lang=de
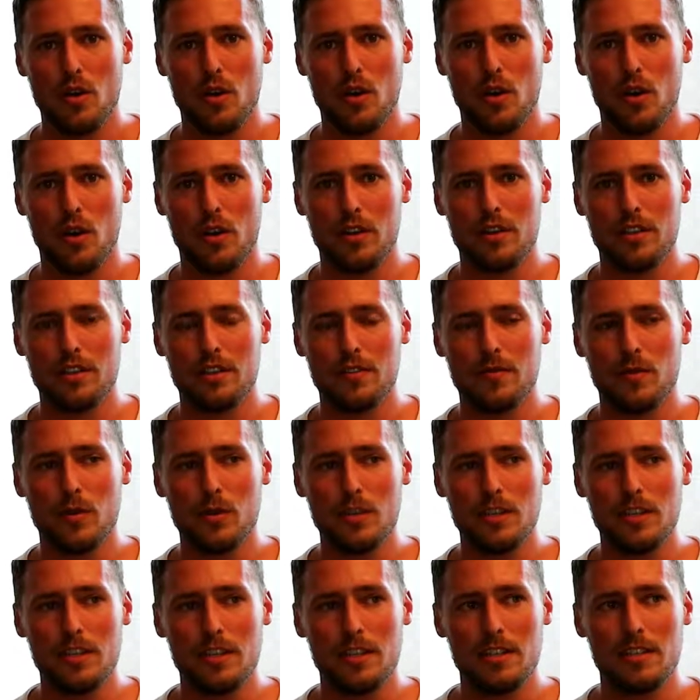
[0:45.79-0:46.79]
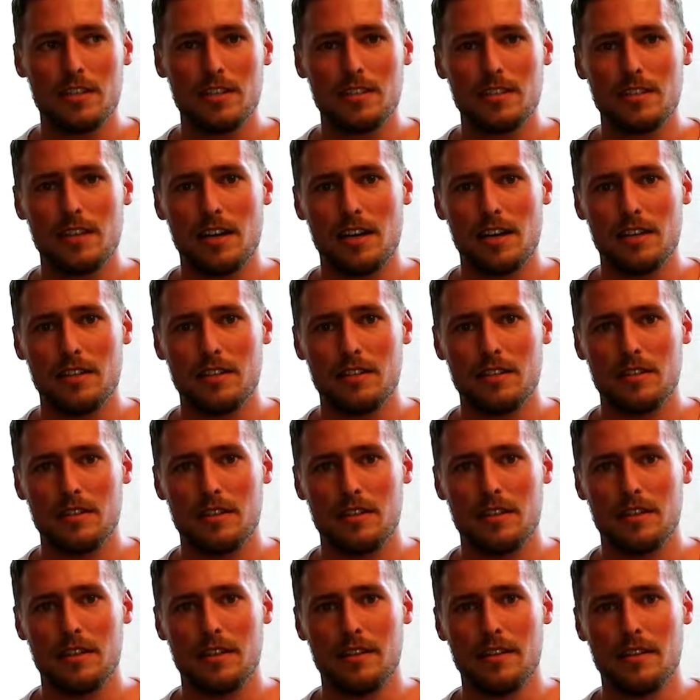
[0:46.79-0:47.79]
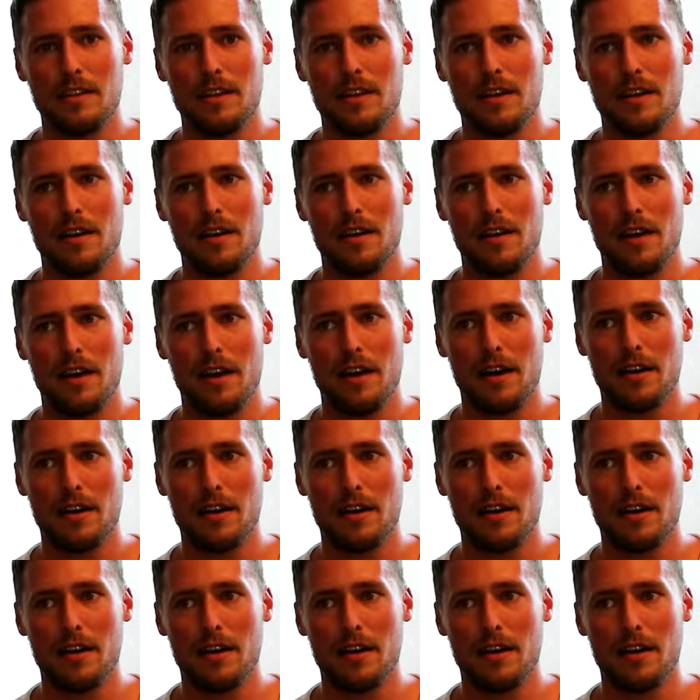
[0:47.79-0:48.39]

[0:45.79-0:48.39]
Und ich wohne dann in der Zeit in äh,